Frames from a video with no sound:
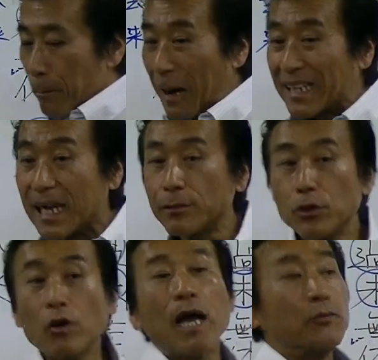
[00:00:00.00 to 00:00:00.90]
学ぶ
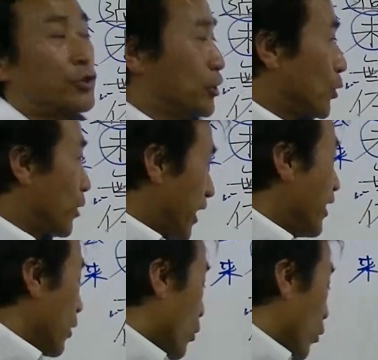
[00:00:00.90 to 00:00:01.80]
のが仏教
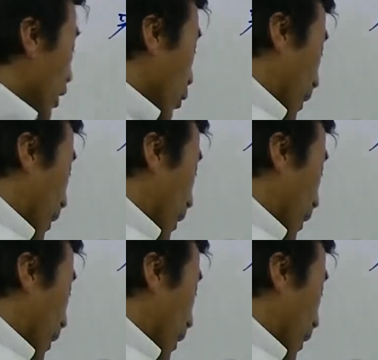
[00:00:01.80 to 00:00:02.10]
ねこれを